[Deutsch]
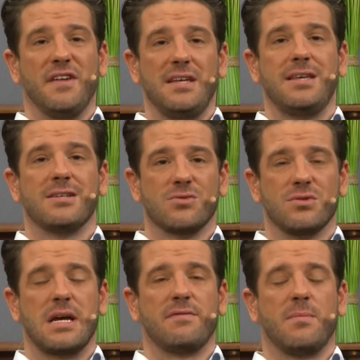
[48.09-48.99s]
Wichtig ist
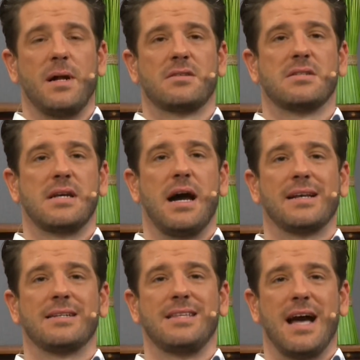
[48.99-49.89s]
uns einfach mal zu
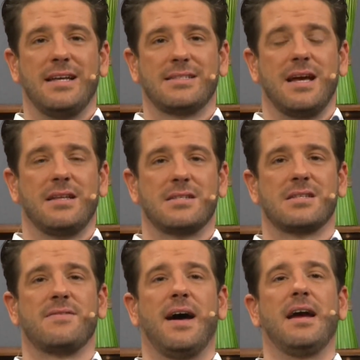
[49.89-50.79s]
sagen, dass die
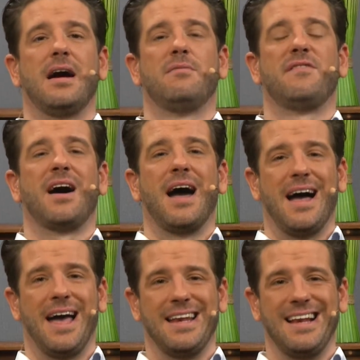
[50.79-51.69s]
112 einfach
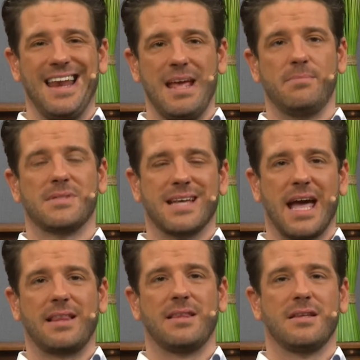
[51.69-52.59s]
eine
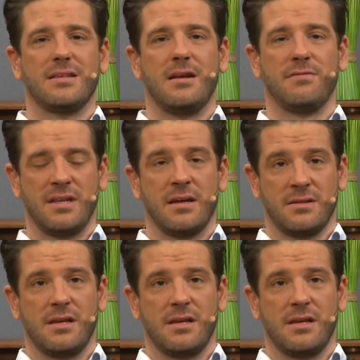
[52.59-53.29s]
lebensrettende Tele äh,